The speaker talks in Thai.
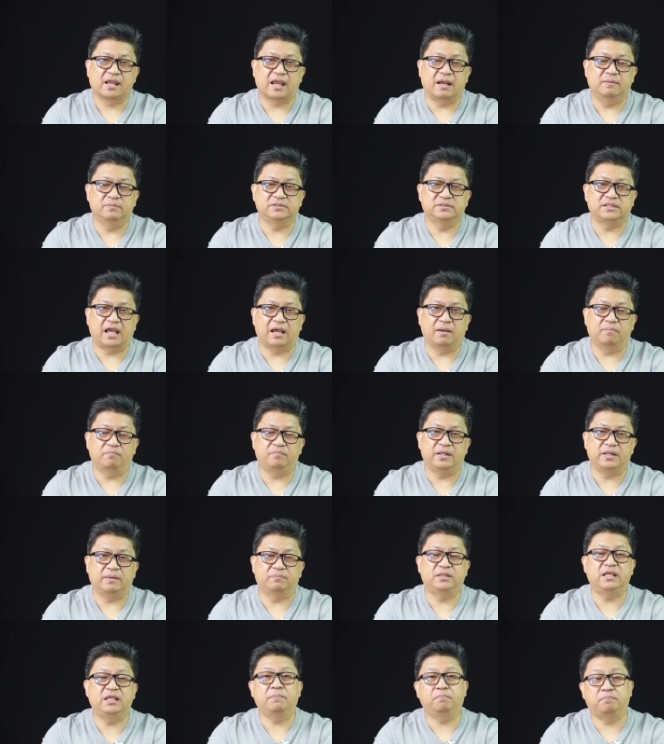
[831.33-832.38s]
คำสั่งเปรี
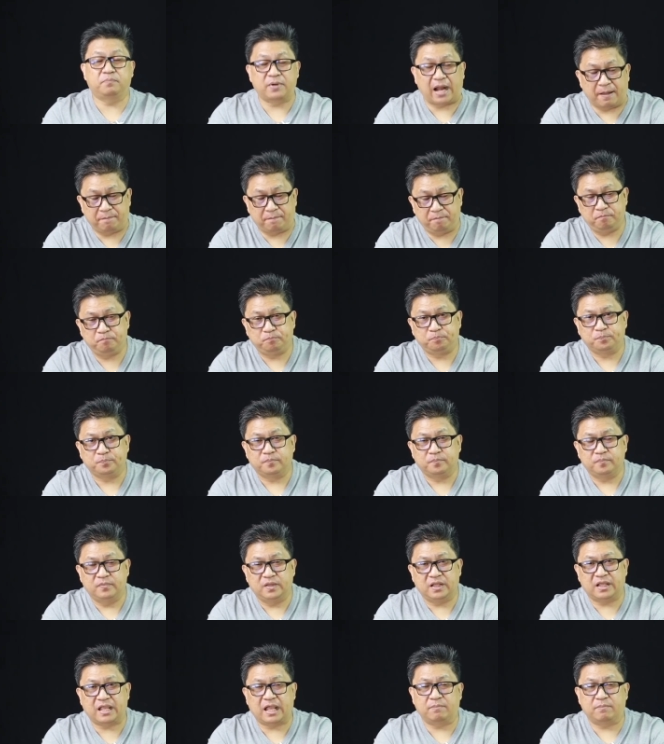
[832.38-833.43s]
ยบเทียบปรับ
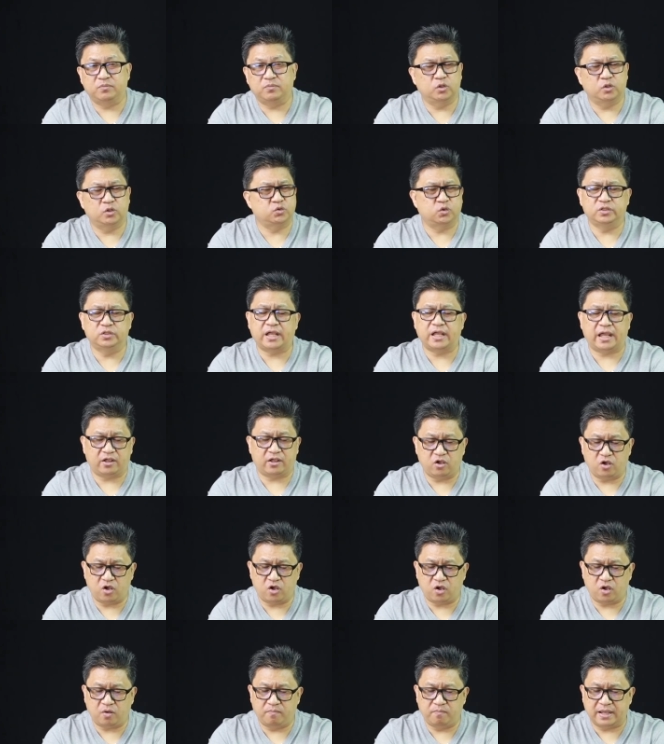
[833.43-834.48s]
นะครับ โดยส่วนใหญ่
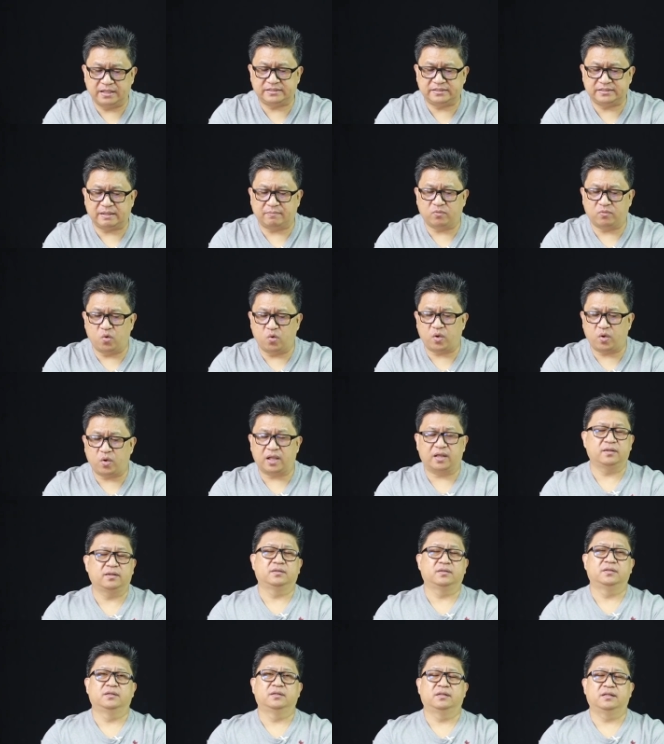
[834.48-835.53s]
ก็ไม่จำคุก
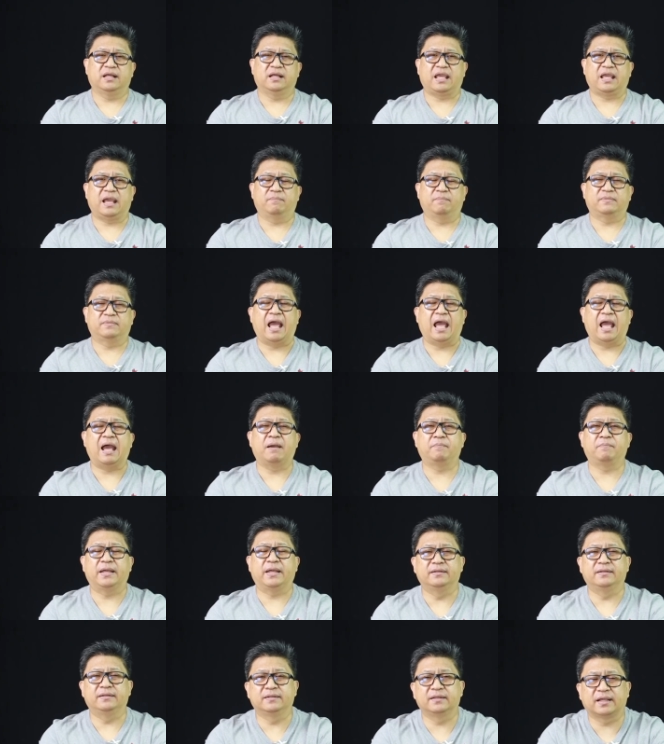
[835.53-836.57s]
นะครับถ้า
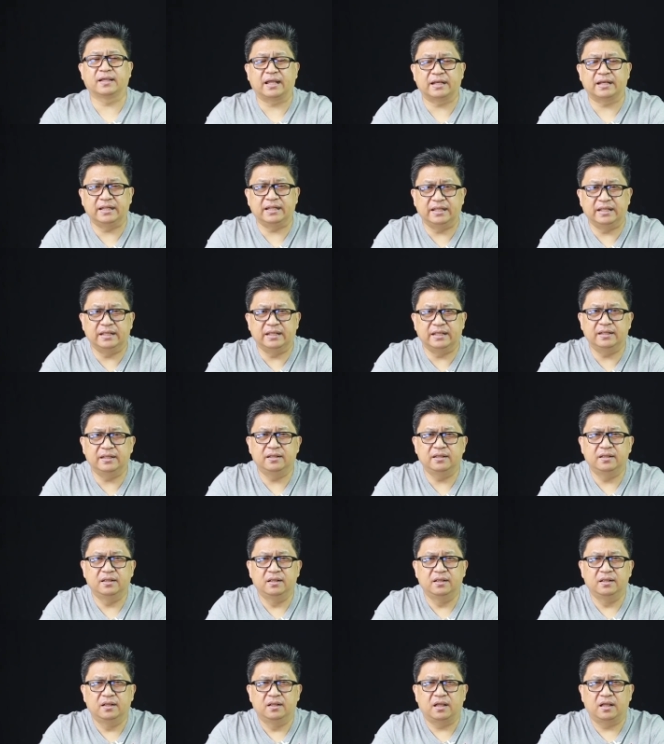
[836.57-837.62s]
เป็นคดี
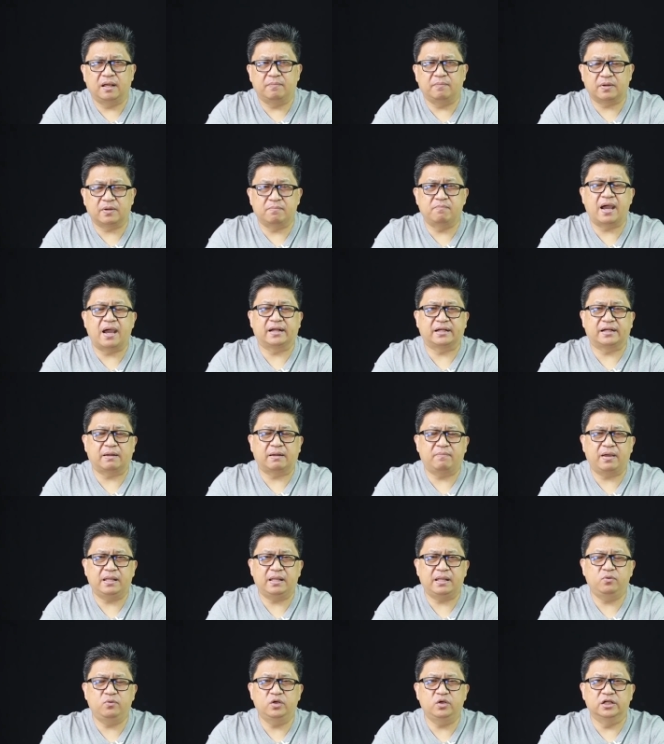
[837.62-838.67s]
ประมาททำ
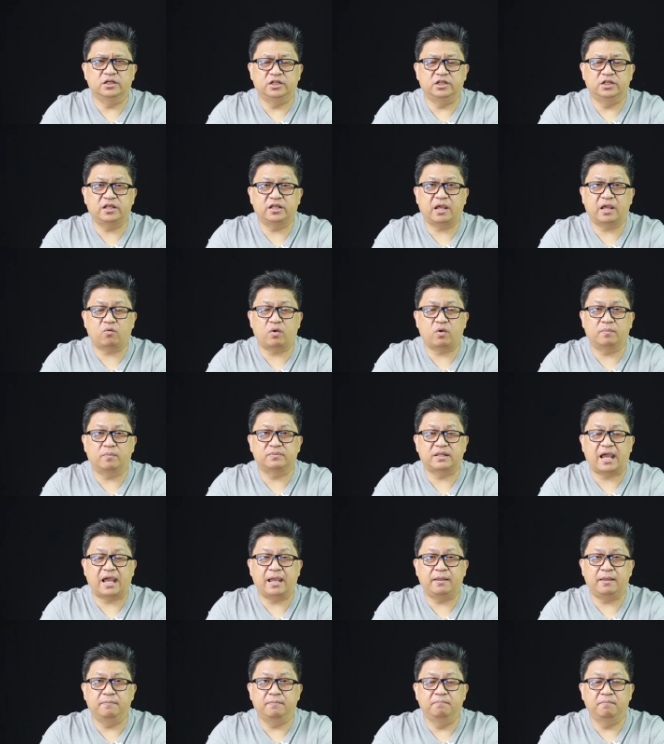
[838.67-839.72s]
ให้ผู้อื่น ถึงแก่ความ
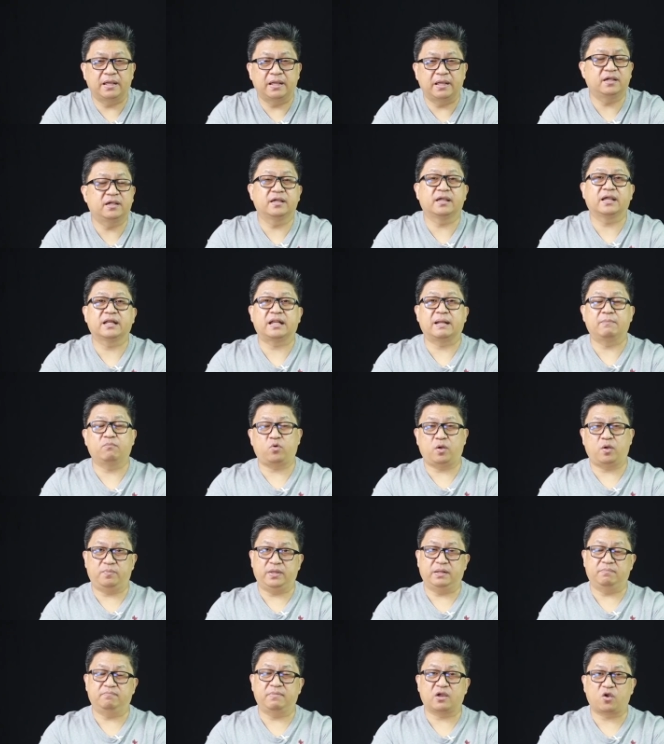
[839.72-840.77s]
ตายไม่เคยกระทำค
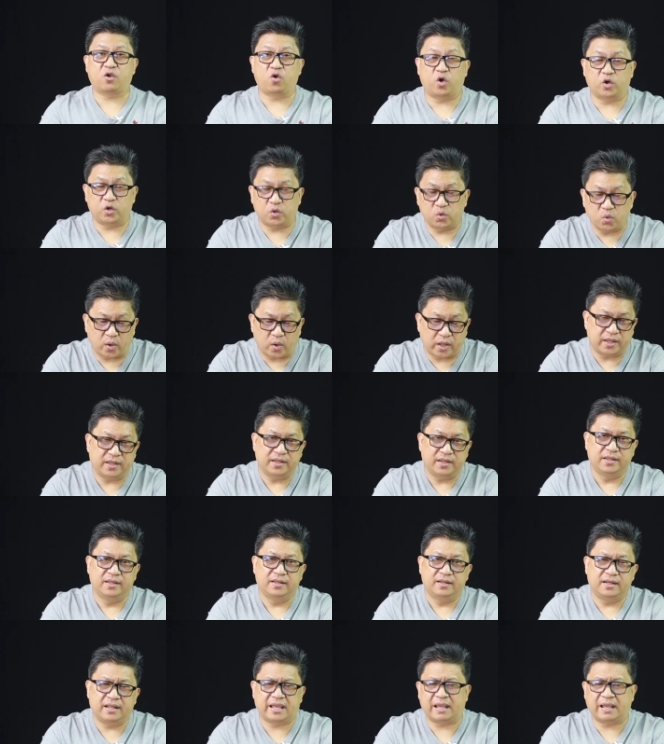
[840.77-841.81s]
วามผิดมาก่อนด้วย
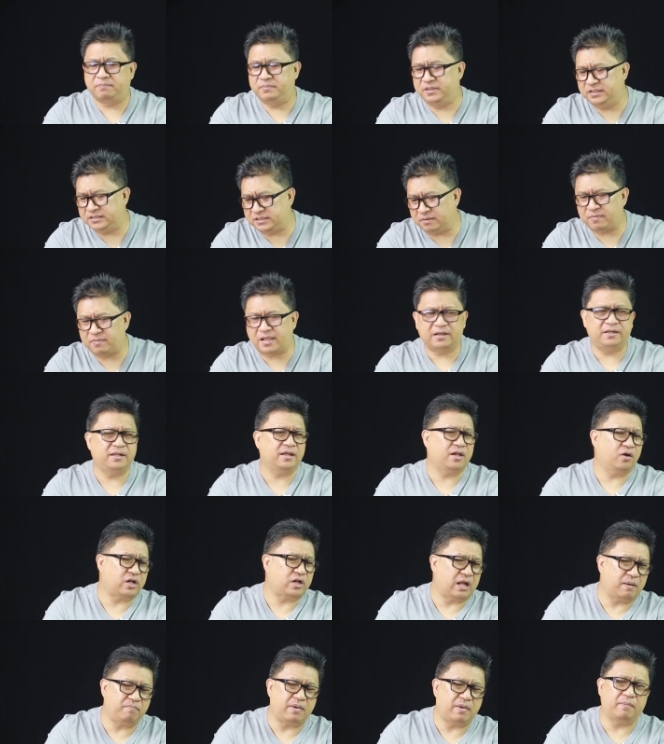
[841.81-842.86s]
นะครับที่สำคัญที่
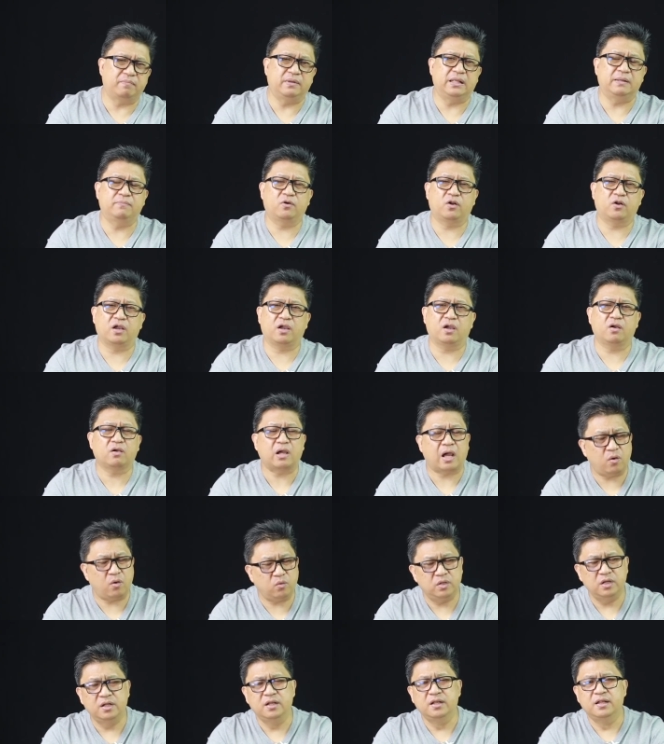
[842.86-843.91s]
เขาทาแบบนี้เพราะอะไรเขา
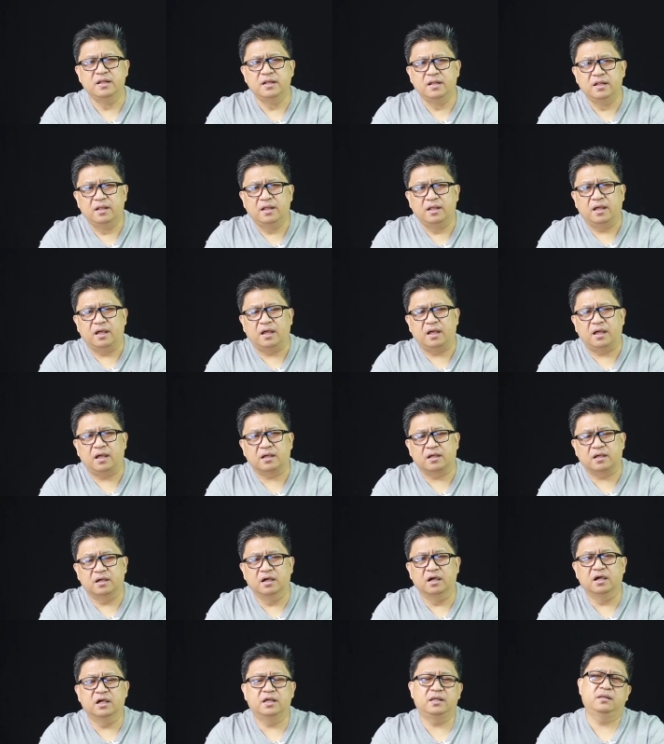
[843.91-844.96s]
เขา
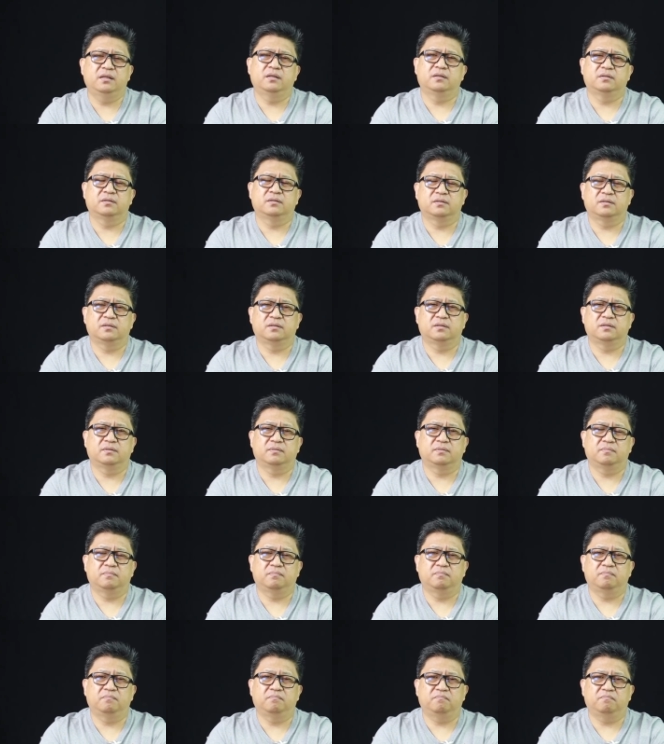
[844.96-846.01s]
เคย
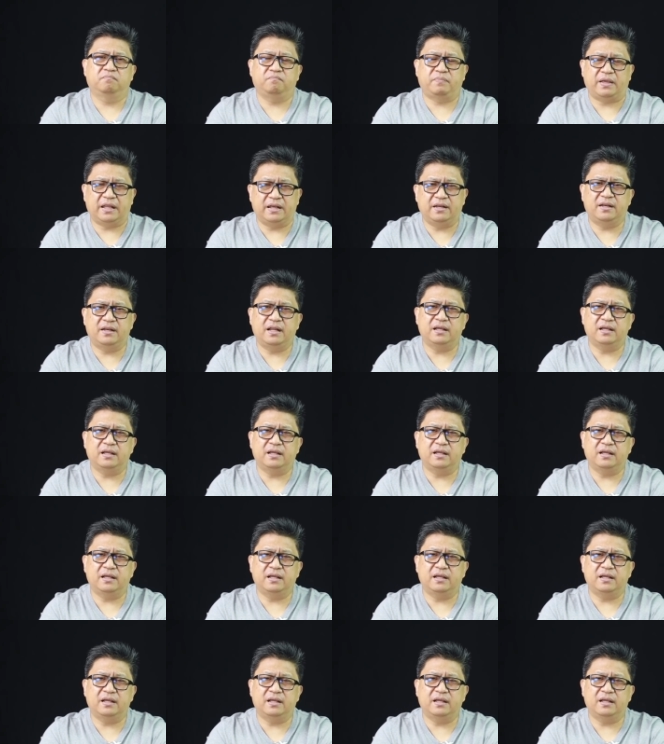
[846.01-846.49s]
เป็น